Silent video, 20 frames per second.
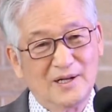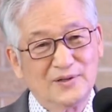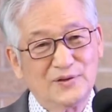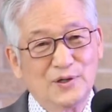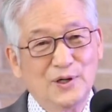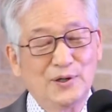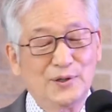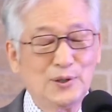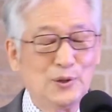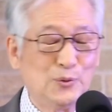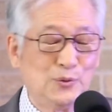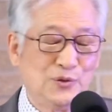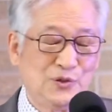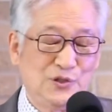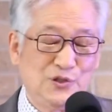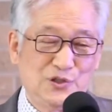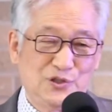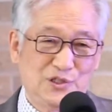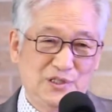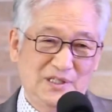더러운
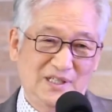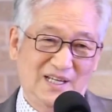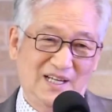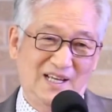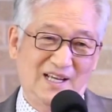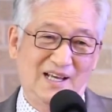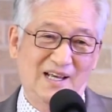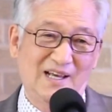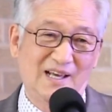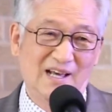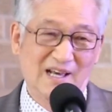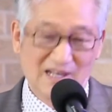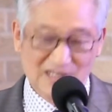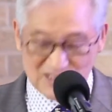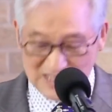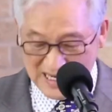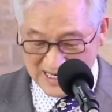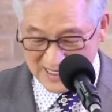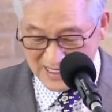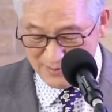귀신이
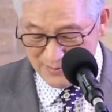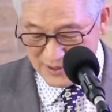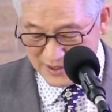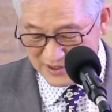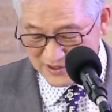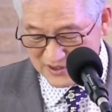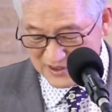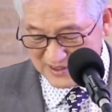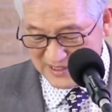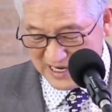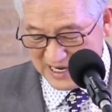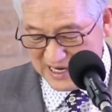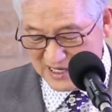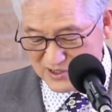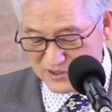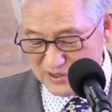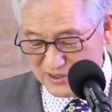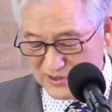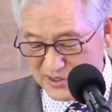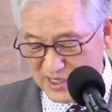사람에게서
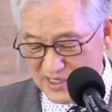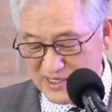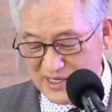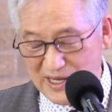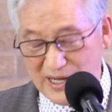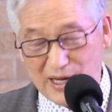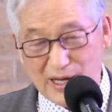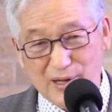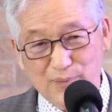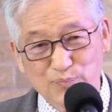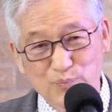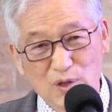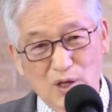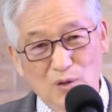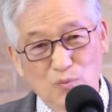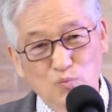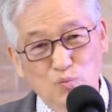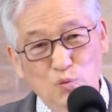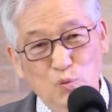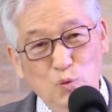나갔을 때에
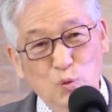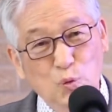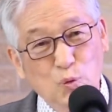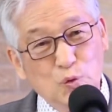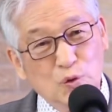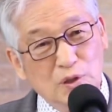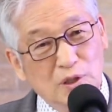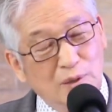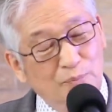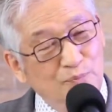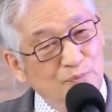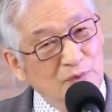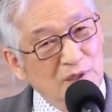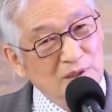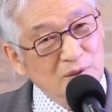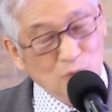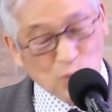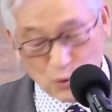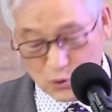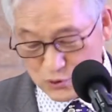물
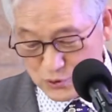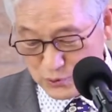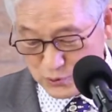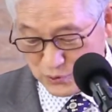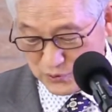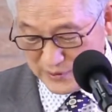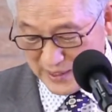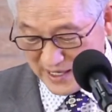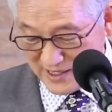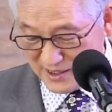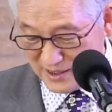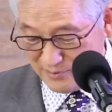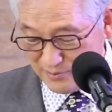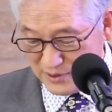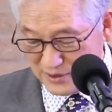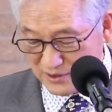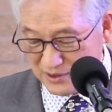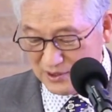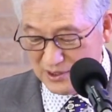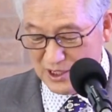없는 곳으로
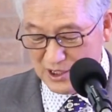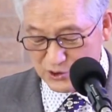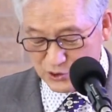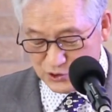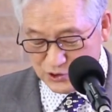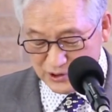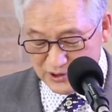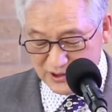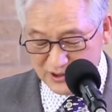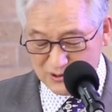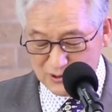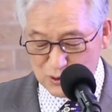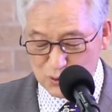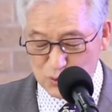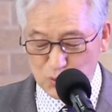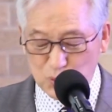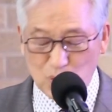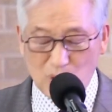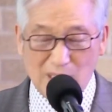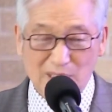다니며 시기를
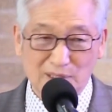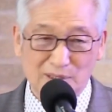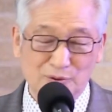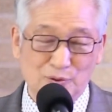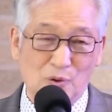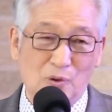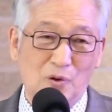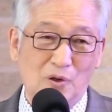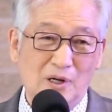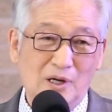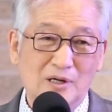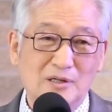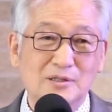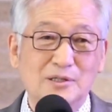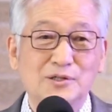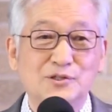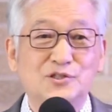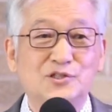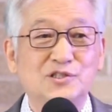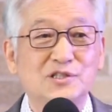구하여도
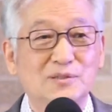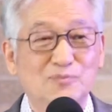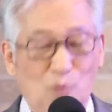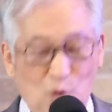얻지